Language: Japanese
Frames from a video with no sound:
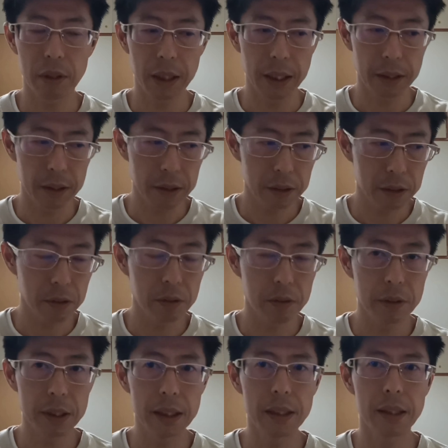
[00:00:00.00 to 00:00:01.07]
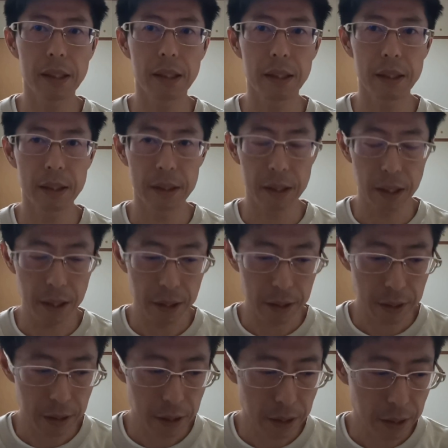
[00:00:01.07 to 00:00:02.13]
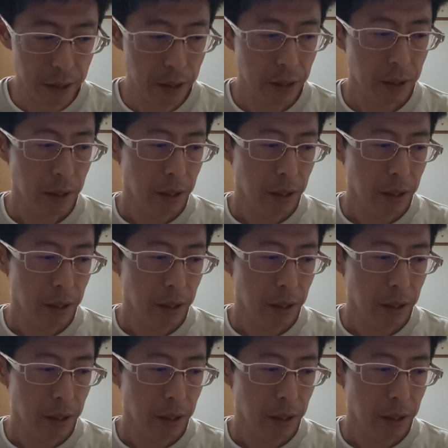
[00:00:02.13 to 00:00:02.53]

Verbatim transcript: えー、強く意識していて、